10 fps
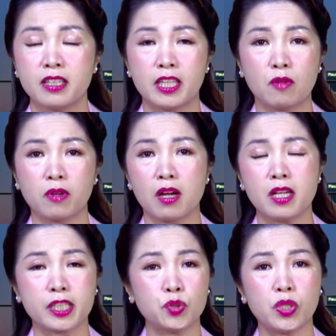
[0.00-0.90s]
thì ông nói là
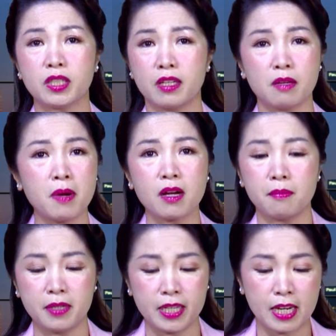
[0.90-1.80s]
cái chuyện này nó bất
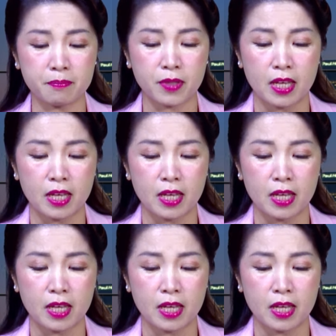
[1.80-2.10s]
hợp lý lắm.